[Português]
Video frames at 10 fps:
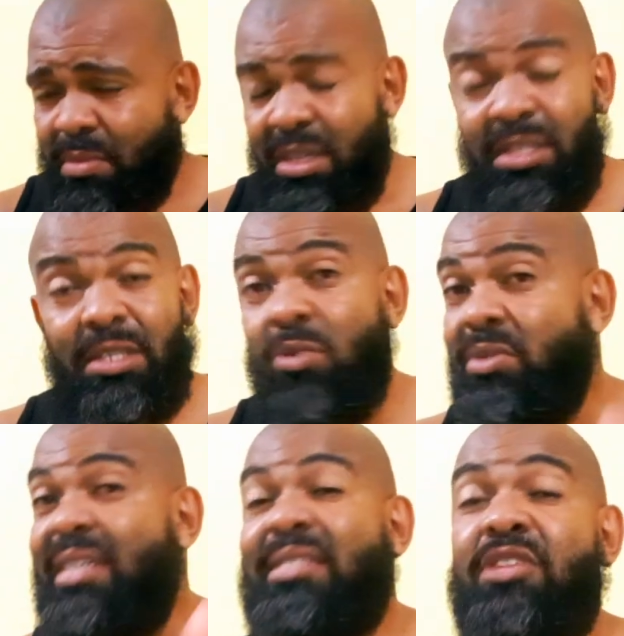Então,
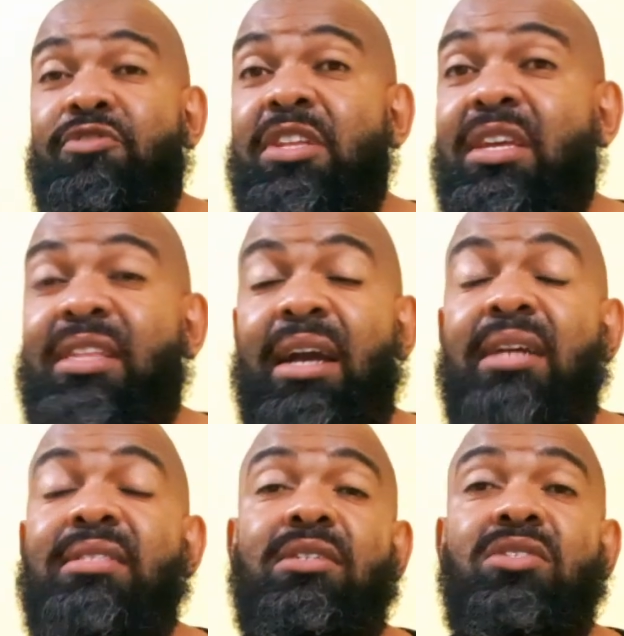dê satisfeito que está
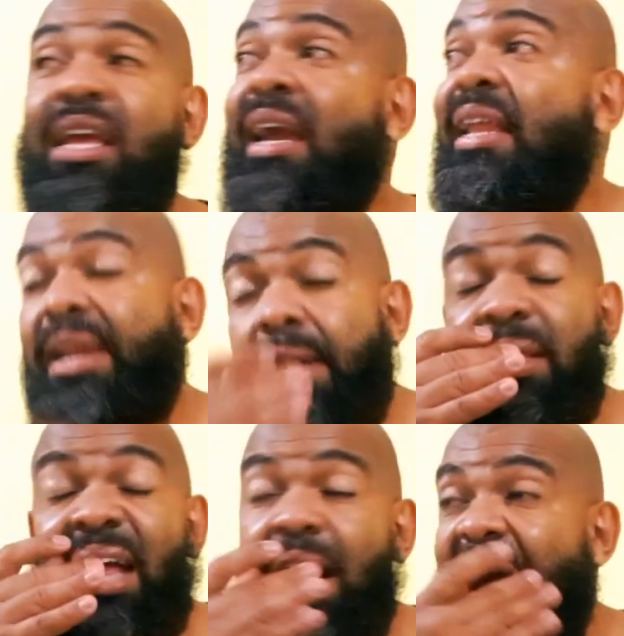cantando. Tem galera que
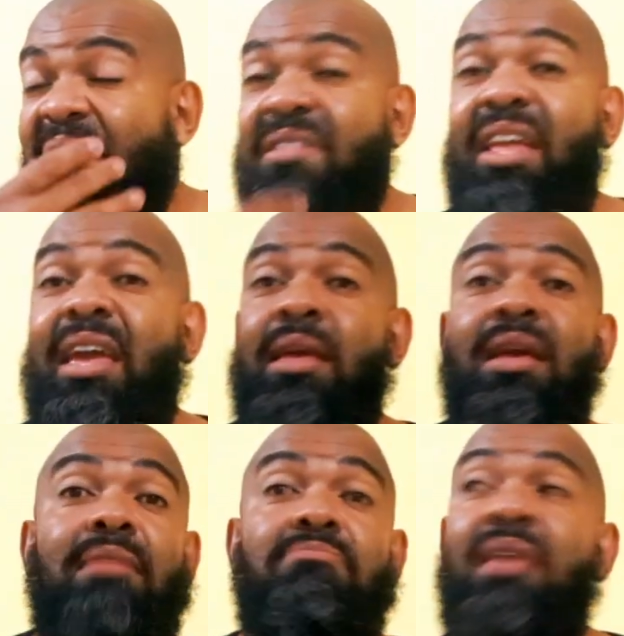tá cavo nem
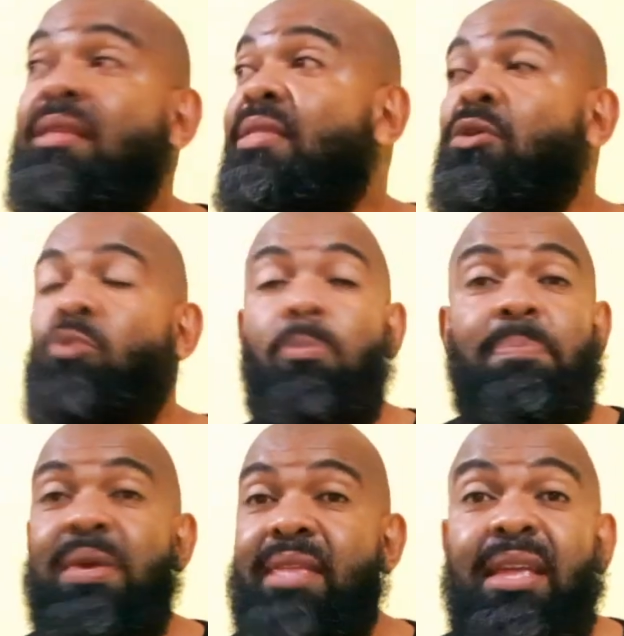nem dando um
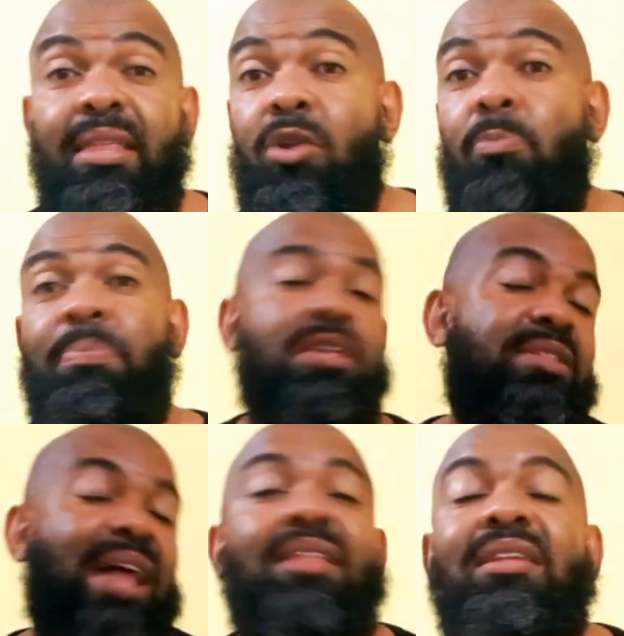nem dando um
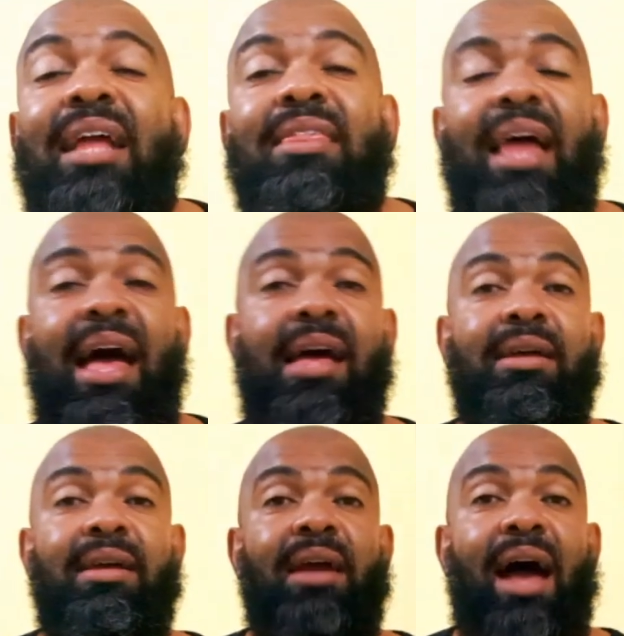pistado ainda tá.
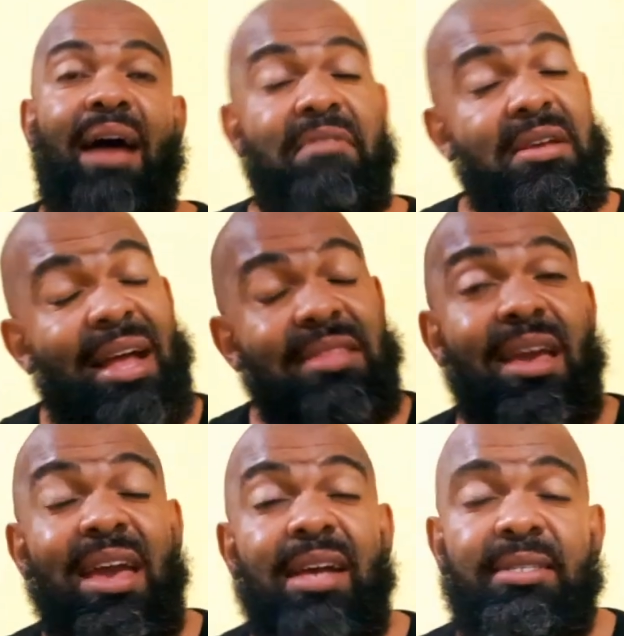A verdade
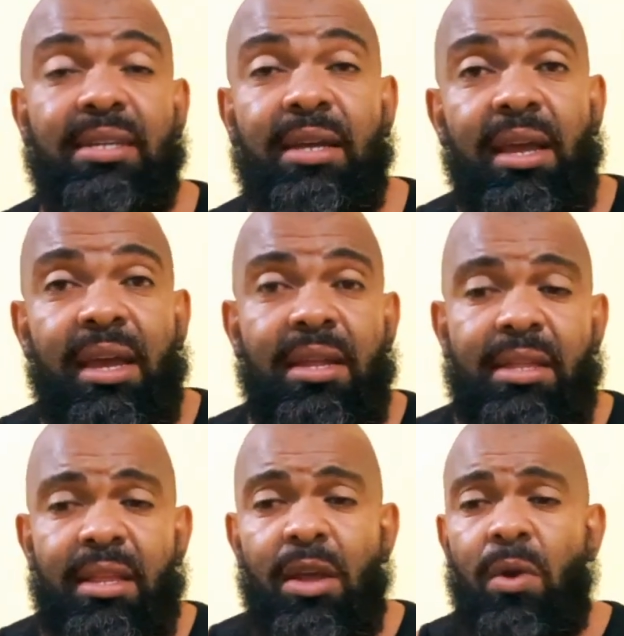é essa,
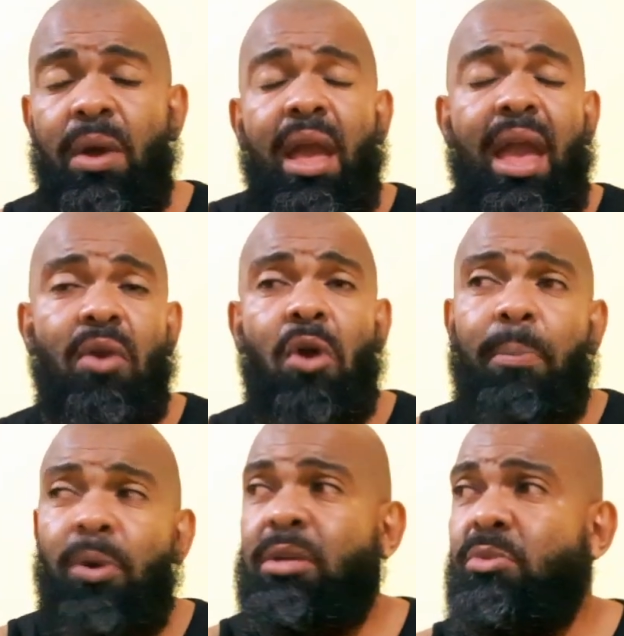entendeu? É igual,
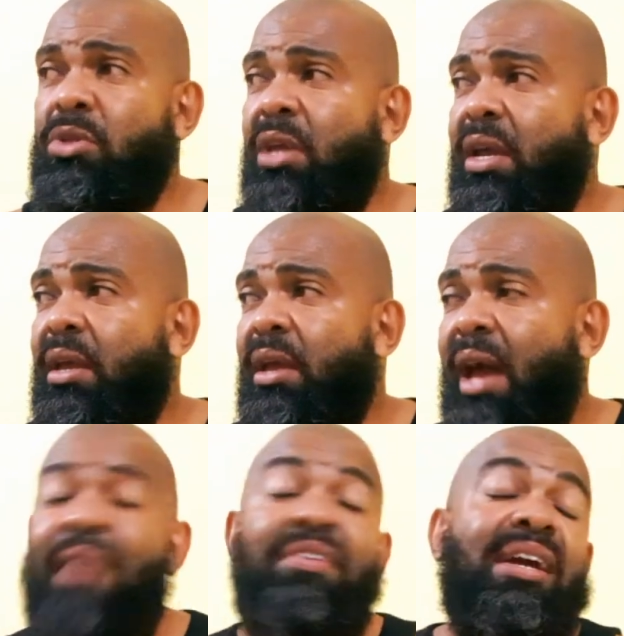poxa montanha,
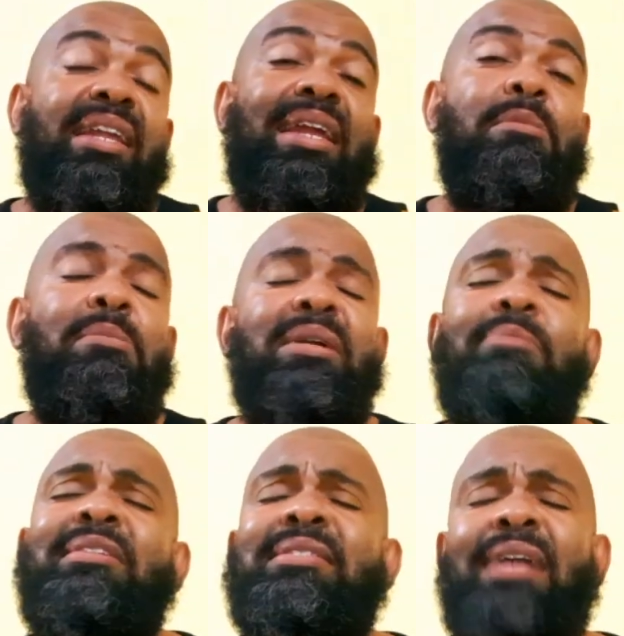às vezes a galera me manda
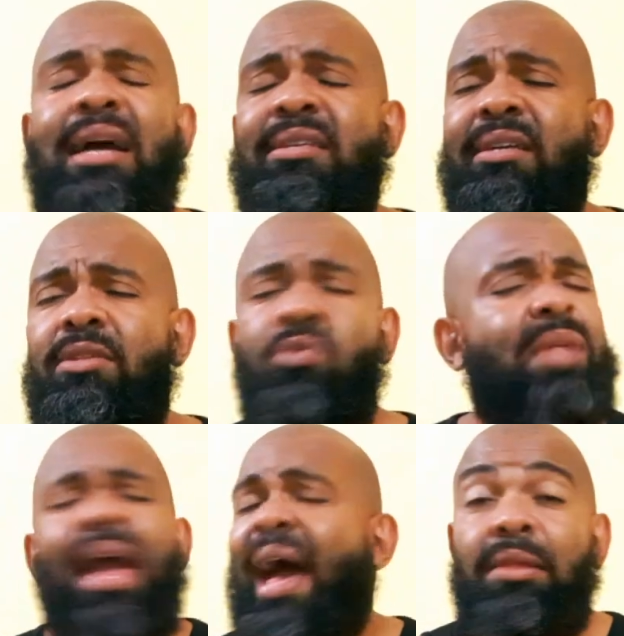mensagem, não
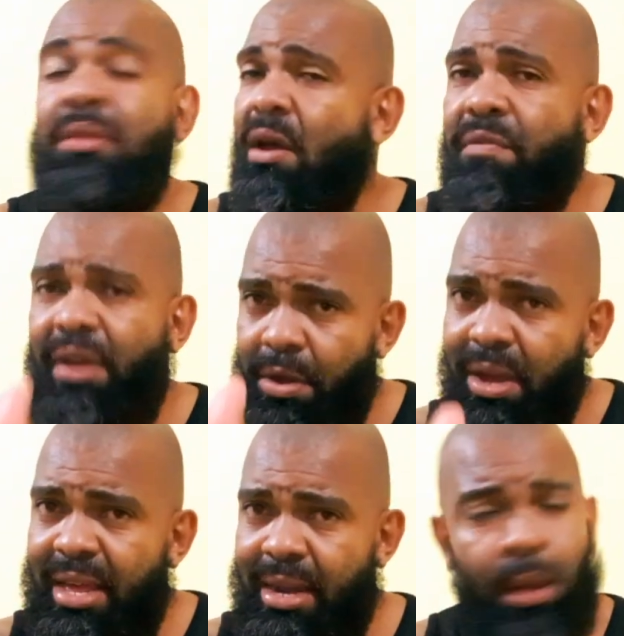tá errado não, valeu
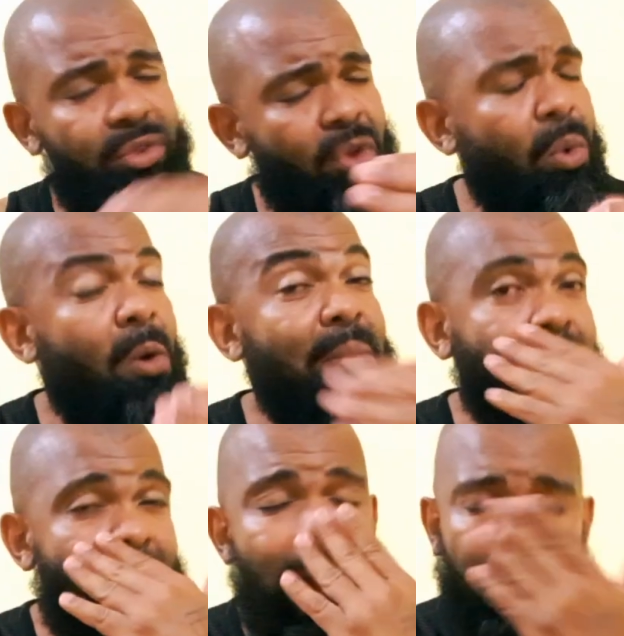galera, só um
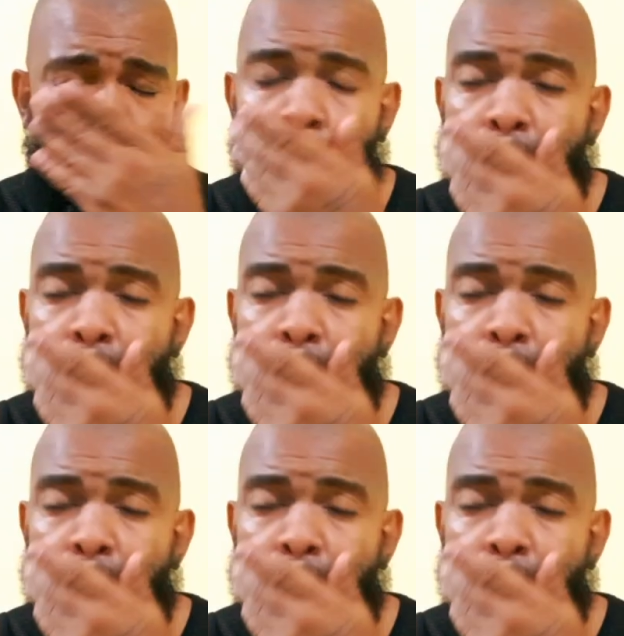comentário.